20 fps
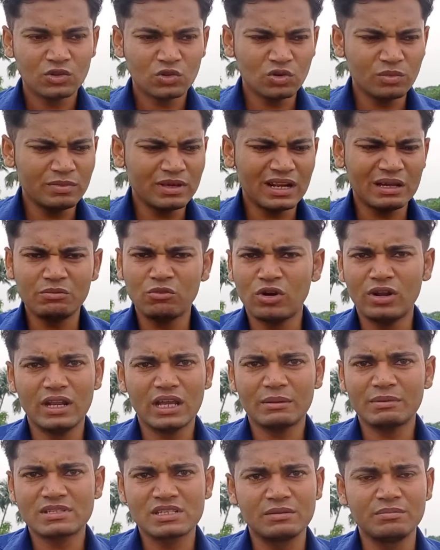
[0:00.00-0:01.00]
तो मेरा
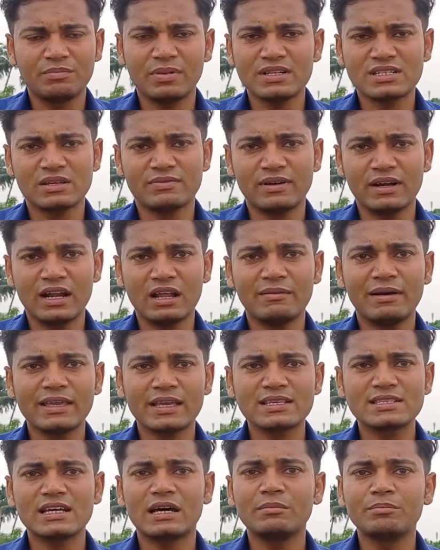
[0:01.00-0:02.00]
बोलने का बस सिंपल सा फंडा भाई
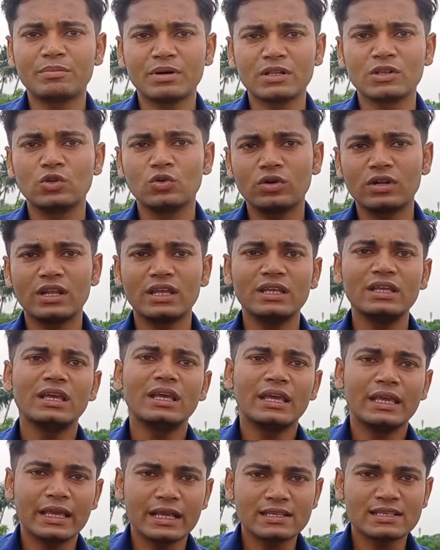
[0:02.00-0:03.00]
एग्जाम्पल दो नहीं
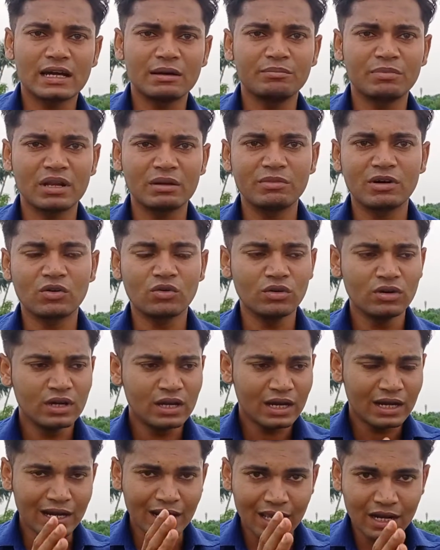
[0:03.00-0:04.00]
एग्जाम्पल भरो
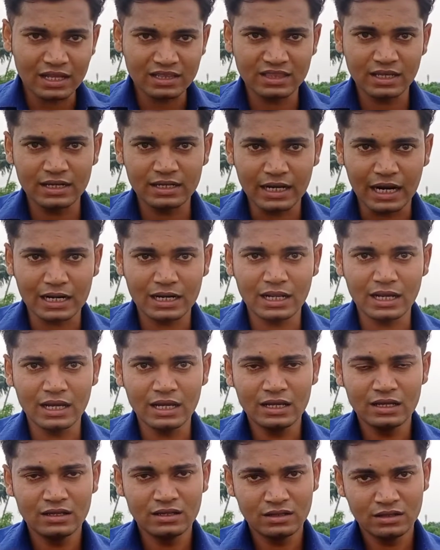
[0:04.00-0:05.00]
अगर रतन टाटा